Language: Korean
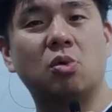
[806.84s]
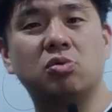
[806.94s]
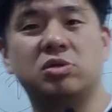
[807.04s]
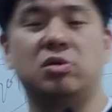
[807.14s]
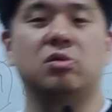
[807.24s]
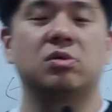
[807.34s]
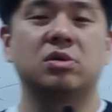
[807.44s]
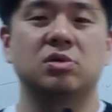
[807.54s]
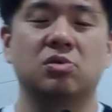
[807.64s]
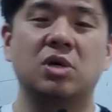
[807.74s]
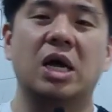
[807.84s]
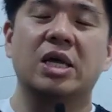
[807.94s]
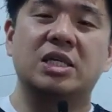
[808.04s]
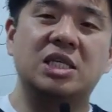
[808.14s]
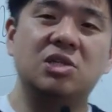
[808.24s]
5죠. 그죠? 그러니까
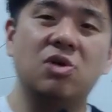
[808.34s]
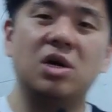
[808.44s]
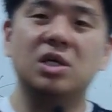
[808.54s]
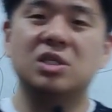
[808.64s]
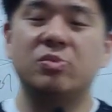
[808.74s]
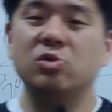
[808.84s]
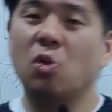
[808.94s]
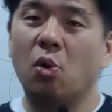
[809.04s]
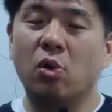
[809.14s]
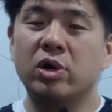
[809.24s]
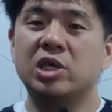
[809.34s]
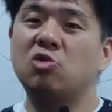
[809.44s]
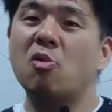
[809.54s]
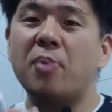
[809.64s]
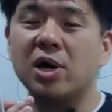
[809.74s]
2 더하기 3은 5,
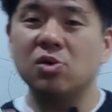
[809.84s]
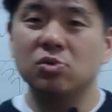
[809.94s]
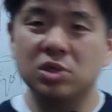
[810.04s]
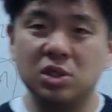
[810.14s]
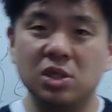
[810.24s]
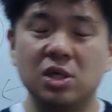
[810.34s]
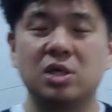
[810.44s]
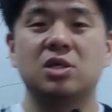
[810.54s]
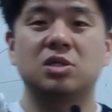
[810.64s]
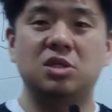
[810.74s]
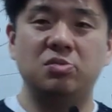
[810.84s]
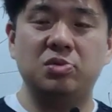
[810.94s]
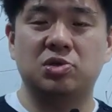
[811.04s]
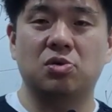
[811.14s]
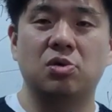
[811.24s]
2 곱하기 5는
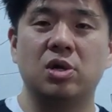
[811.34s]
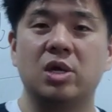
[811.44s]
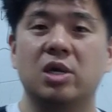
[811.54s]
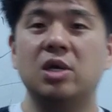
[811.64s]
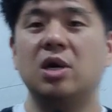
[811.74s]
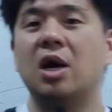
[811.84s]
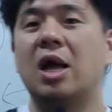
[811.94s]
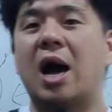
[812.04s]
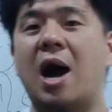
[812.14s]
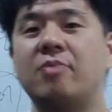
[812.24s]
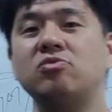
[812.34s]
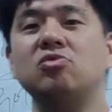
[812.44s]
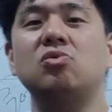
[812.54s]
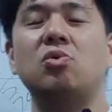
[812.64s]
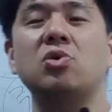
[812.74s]
10이죠. 그러니까
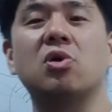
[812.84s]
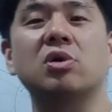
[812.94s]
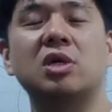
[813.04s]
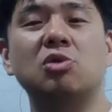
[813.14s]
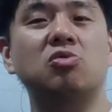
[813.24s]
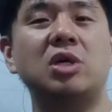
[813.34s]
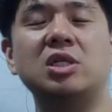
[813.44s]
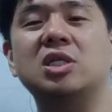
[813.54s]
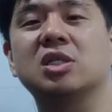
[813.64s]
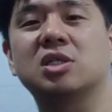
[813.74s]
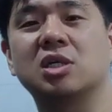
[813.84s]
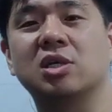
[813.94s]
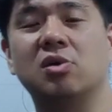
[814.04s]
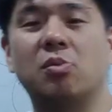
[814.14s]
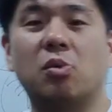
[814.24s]
아무도 여기에 토달지
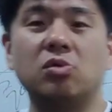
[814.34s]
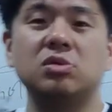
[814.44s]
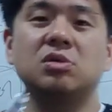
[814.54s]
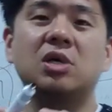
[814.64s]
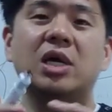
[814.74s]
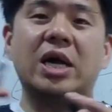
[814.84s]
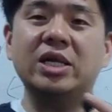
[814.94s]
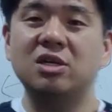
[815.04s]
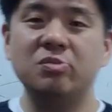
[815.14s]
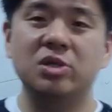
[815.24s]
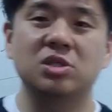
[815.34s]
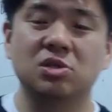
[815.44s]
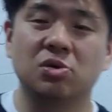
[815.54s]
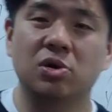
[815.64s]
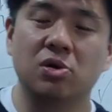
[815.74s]
않잖아요. 모든 게
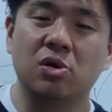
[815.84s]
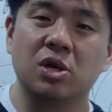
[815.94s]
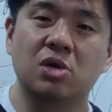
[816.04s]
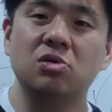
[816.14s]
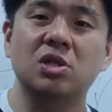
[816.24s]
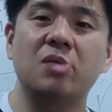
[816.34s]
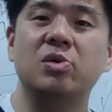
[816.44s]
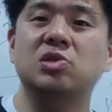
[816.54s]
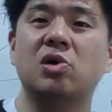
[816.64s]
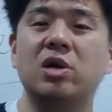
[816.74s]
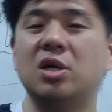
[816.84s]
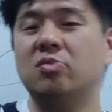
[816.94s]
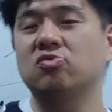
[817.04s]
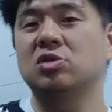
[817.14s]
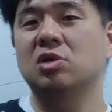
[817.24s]
깔끔해지는 거예요. 그렇다면
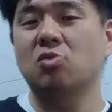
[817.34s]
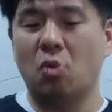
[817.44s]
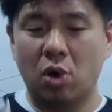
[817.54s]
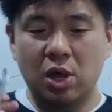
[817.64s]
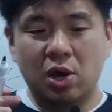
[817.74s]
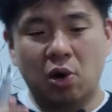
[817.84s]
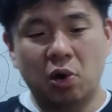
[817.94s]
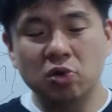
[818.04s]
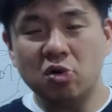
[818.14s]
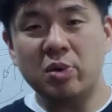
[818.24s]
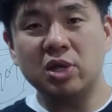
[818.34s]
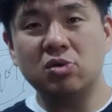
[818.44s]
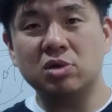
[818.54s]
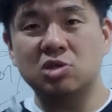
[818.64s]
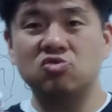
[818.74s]
철학의 문제도 언어만
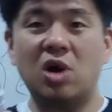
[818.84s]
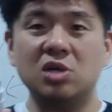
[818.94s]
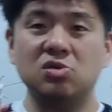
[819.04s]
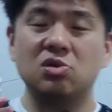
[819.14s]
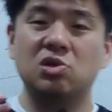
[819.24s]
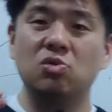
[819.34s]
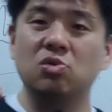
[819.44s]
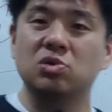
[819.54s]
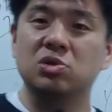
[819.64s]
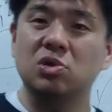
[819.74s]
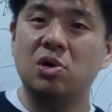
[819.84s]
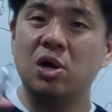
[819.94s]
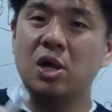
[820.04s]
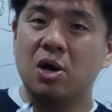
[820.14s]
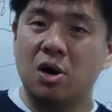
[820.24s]
이렇게 수학적
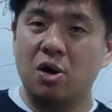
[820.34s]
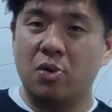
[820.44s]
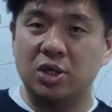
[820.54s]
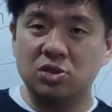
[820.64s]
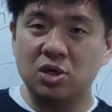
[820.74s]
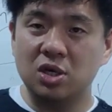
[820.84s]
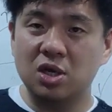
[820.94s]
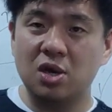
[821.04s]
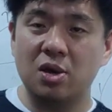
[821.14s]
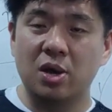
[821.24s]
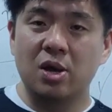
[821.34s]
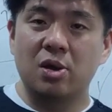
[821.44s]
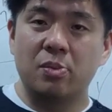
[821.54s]
기호로서 어, 완전하게